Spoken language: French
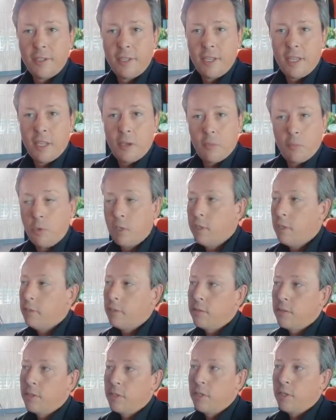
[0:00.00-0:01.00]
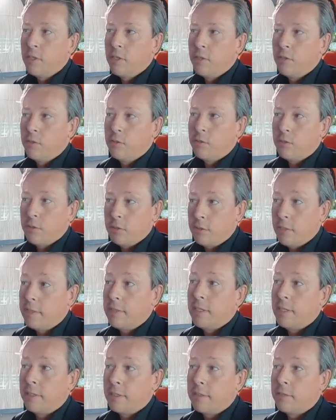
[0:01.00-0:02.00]
Et qui fonctionne et qui soit un succès. C'est
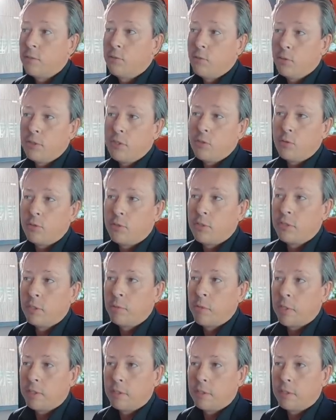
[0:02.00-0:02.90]
ça, hein. ce sont des choses que j'admire.